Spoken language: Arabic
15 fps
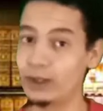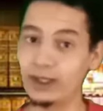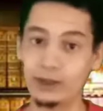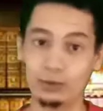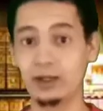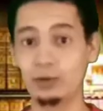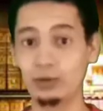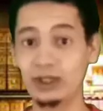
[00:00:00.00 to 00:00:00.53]

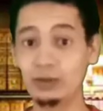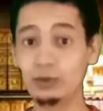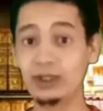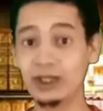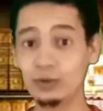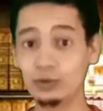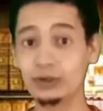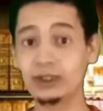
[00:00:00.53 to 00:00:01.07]
وغيره ولو
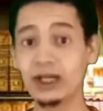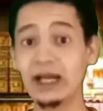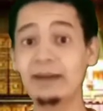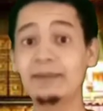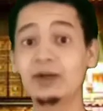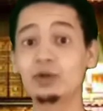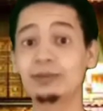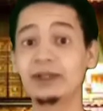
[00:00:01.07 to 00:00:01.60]
اليهود
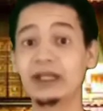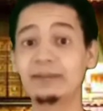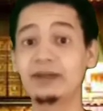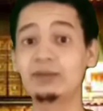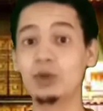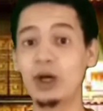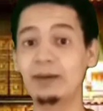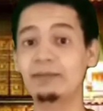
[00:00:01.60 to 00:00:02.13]
آمنوا
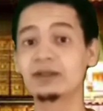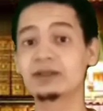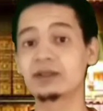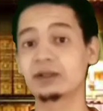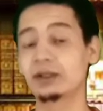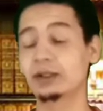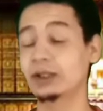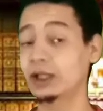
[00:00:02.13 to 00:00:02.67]
بالنبي محمد
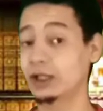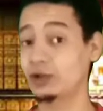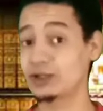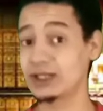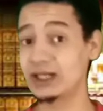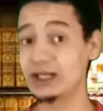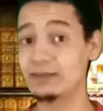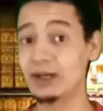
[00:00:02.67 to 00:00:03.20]
صلى الله عليه
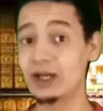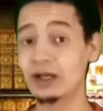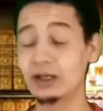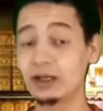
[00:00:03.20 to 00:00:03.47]
وسلم